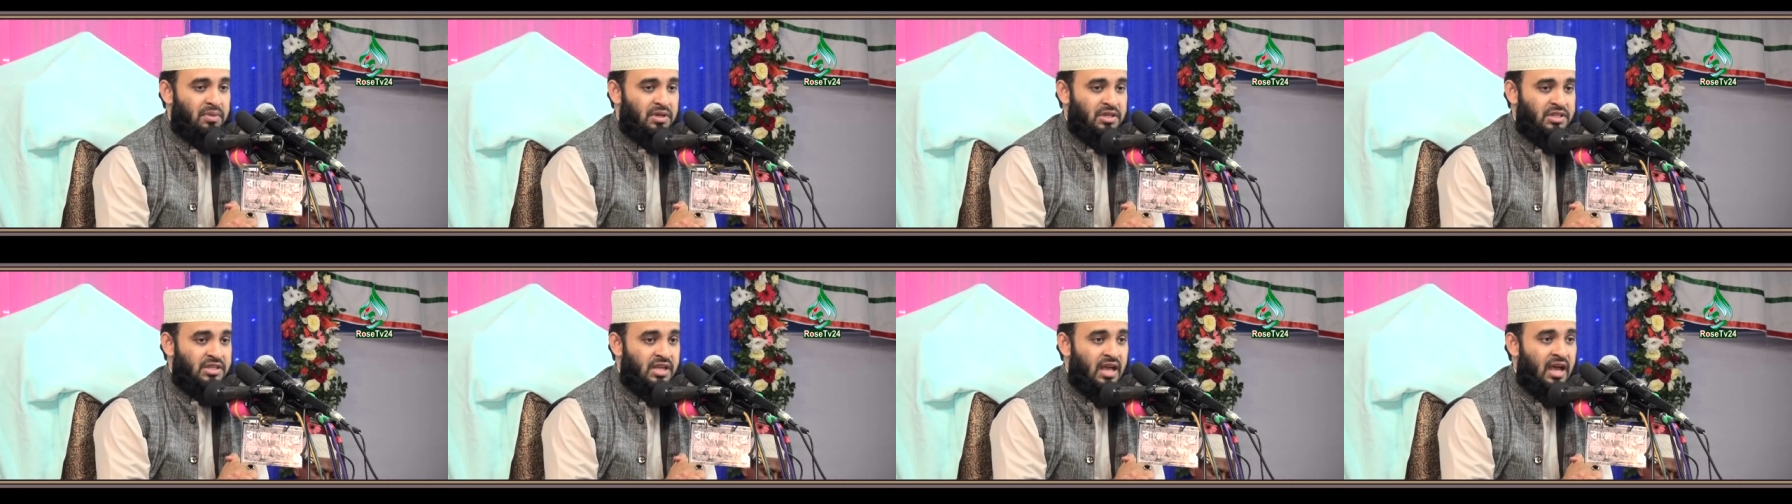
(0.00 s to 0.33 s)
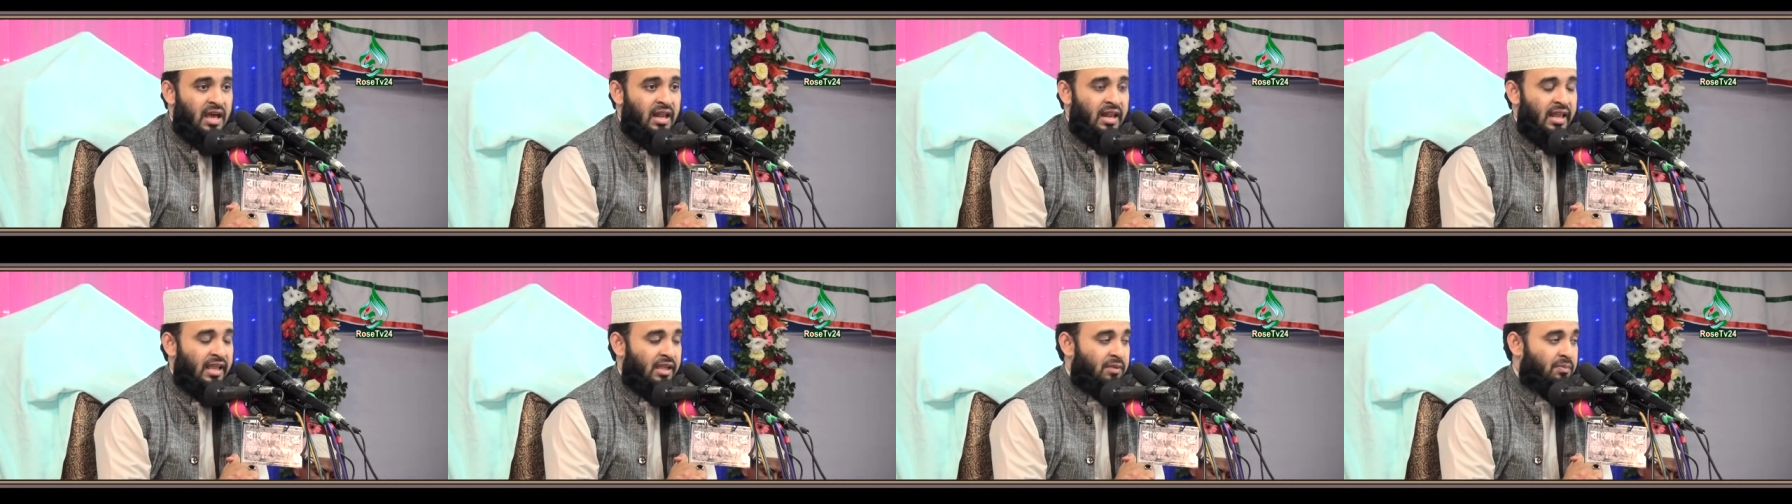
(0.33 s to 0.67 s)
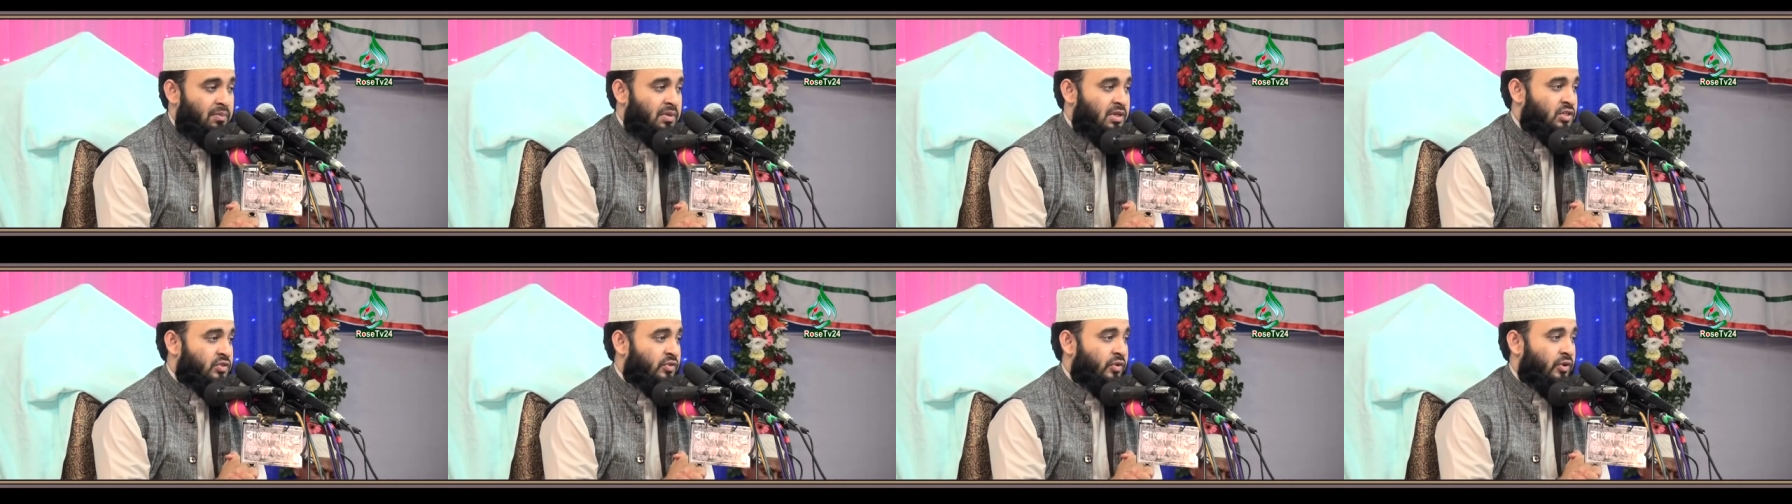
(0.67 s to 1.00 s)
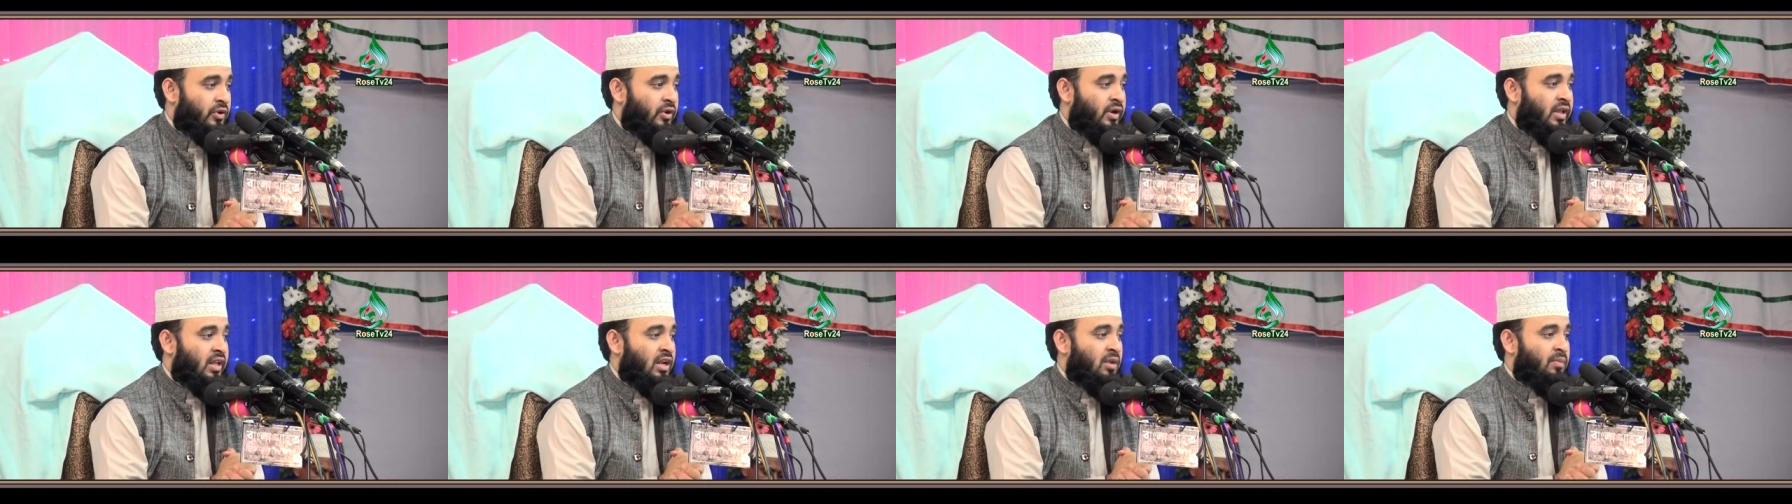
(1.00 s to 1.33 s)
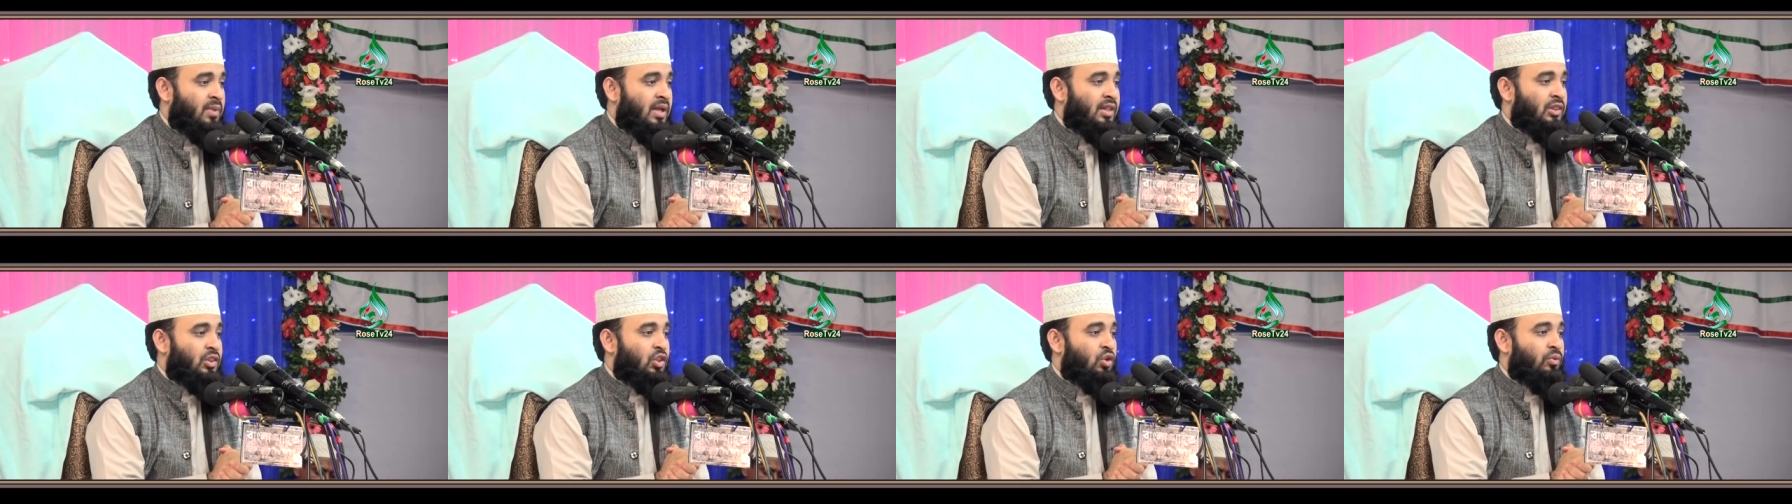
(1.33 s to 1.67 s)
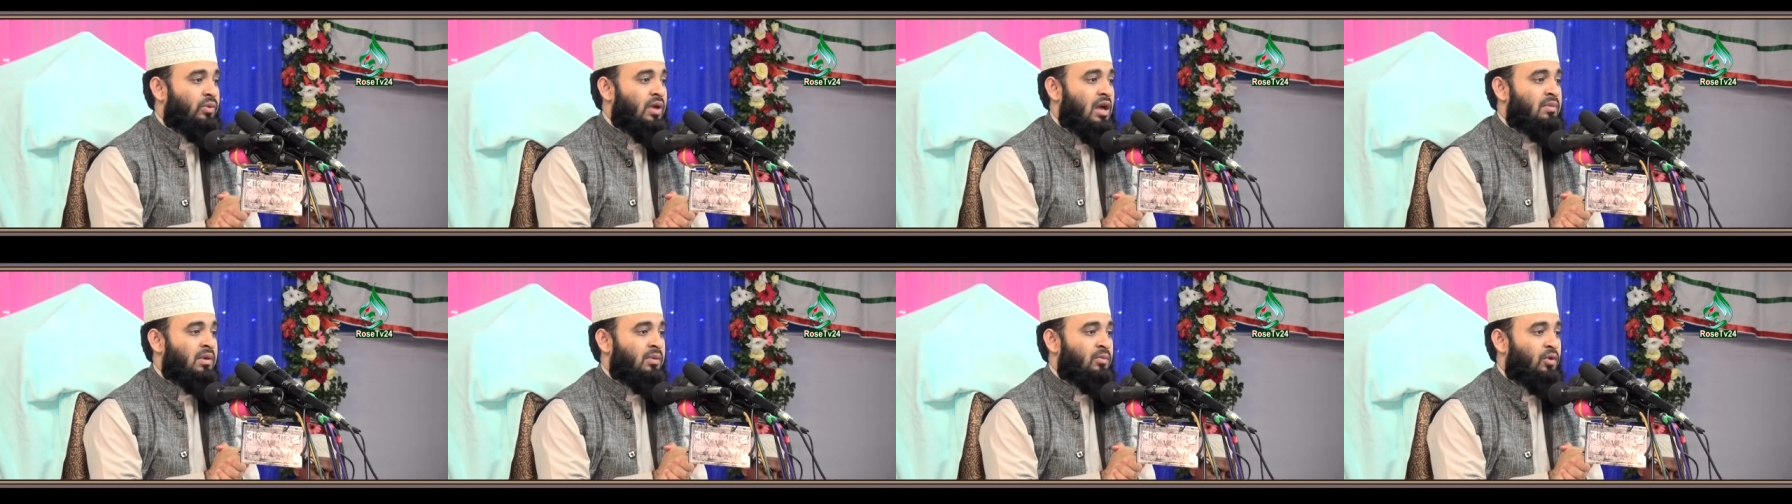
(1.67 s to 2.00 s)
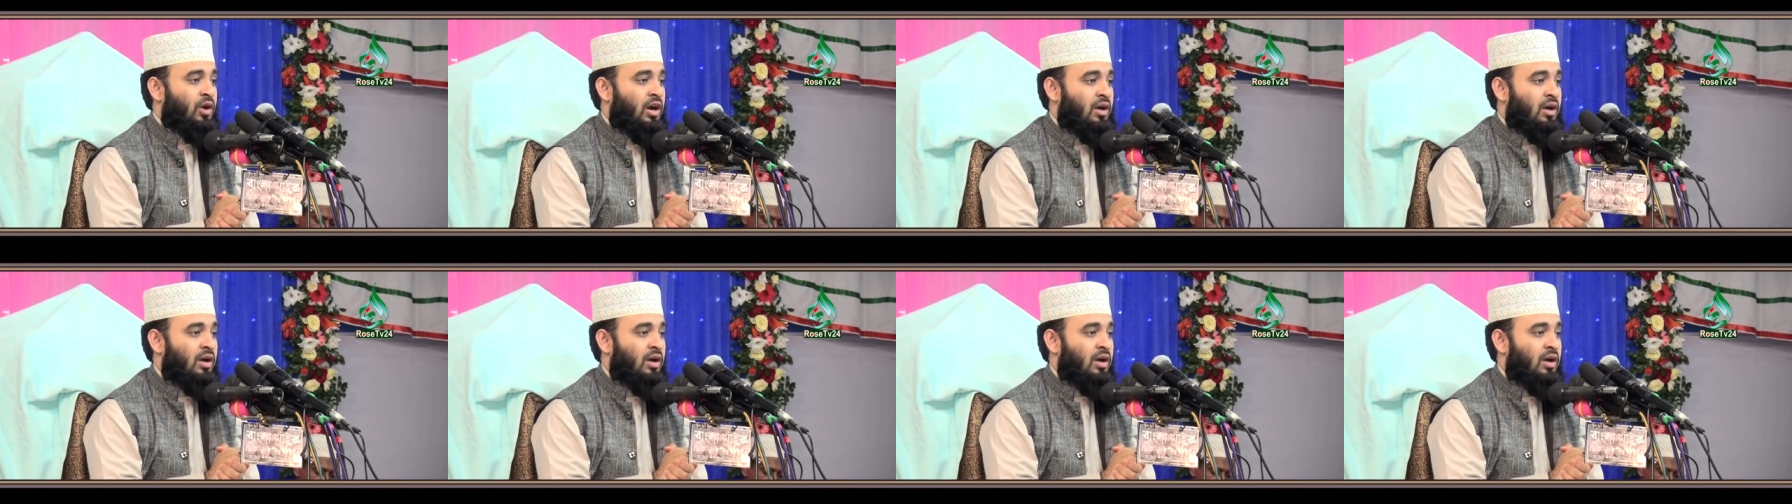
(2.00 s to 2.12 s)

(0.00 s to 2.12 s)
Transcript: বিশাল এক বিস্ফোরণের মাধ্যমে আমি